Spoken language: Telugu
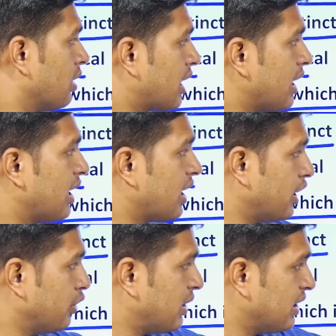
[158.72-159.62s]
కన్నడ
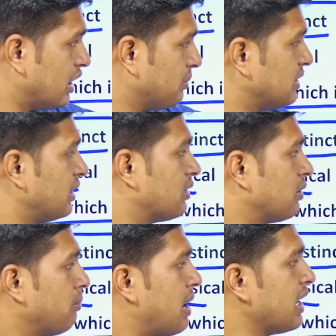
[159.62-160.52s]
రెండు వేల ఎనిమిది
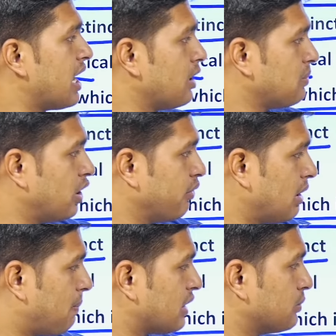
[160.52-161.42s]
మలయాళం రెండు
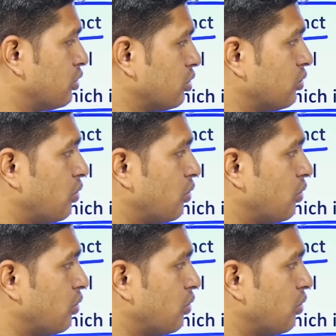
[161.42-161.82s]
వేల పదమూడు